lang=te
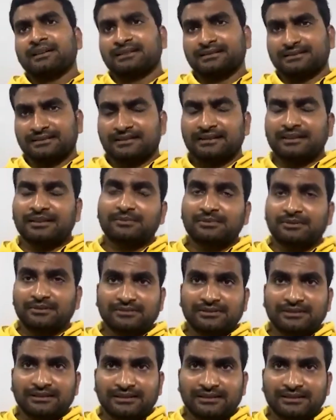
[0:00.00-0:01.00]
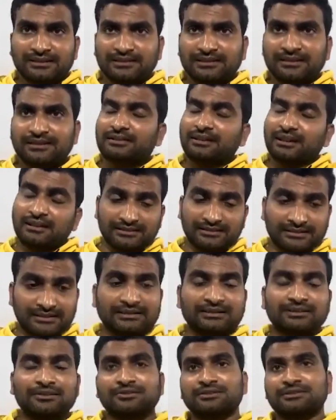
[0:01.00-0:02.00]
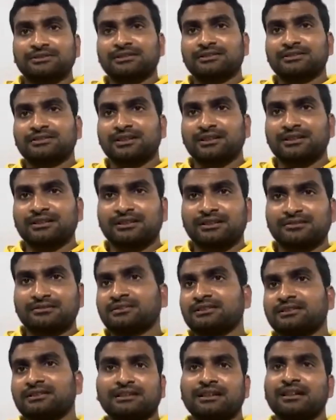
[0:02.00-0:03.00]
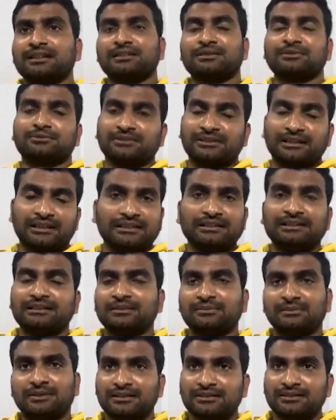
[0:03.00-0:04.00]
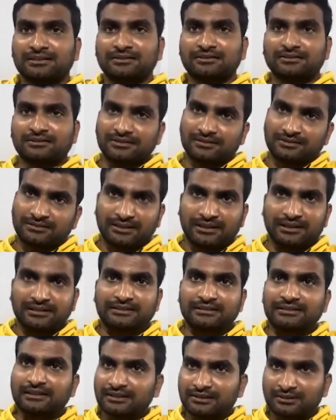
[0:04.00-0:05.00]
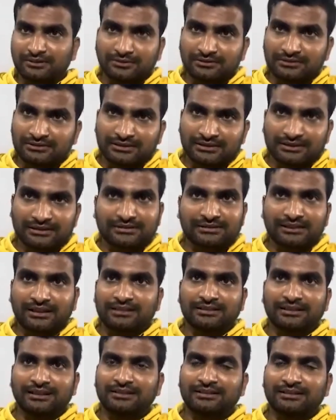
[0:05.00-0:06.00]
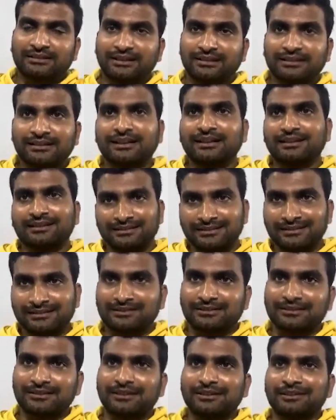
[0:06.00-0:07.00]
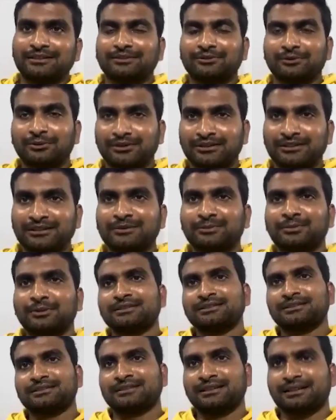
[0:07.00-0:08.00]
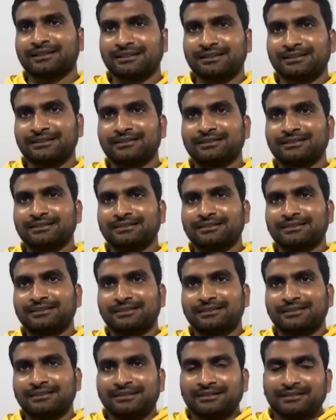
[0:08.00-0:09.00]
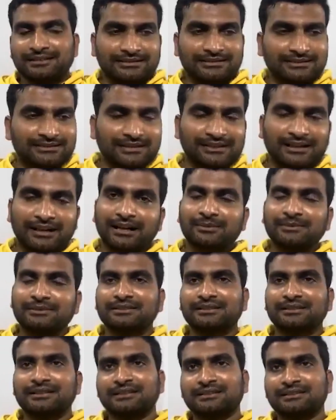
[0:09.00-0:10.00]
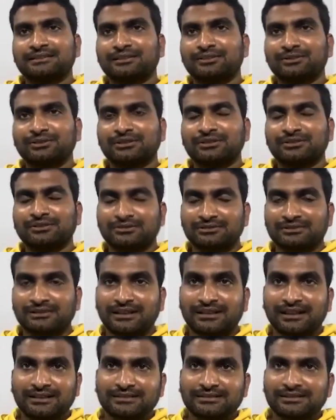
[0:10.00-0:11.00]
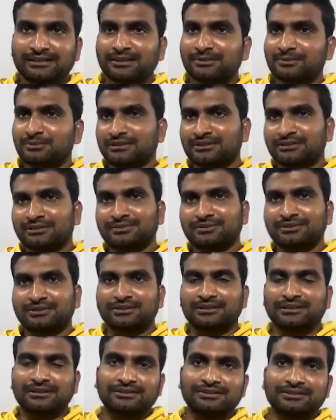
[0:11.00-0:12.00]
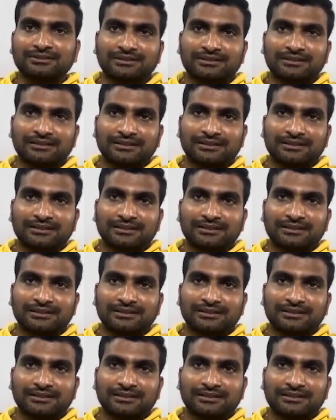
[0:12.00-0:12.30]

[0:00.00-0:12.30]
ఖచ్చితంగా పవన్ కళ్యాణ్ గారు అధికారంలోకి వస్తే చాలు నాకు ఇంకా నాదేముందా ఇదని మాట్లాడుంటాడు అధికారంలోకి వచ్చినంత సాలు కాదు నాయన ఇక్కడ దొలదీరిపోతుంది జనాలకి ఇచ్చిన హామీల సంగతి దేవుడు సనాతన ధర్మం తిప్పుతున్నాడు